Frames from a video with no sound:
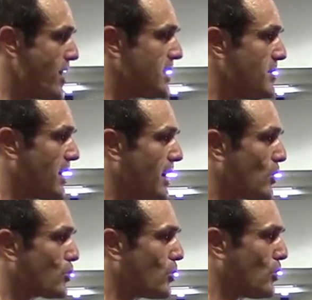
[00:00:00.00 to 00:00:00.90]
Expirez,
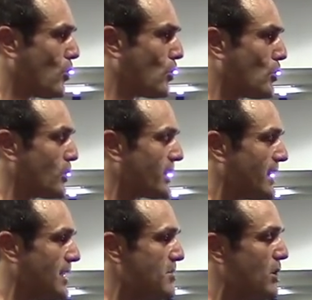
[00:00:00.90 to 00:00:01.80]

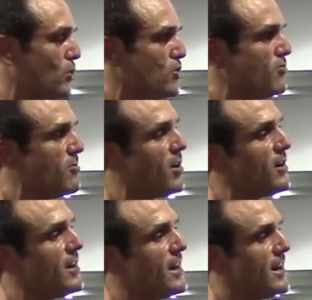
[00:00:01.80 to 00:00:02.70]
contractez bien au du mouvement.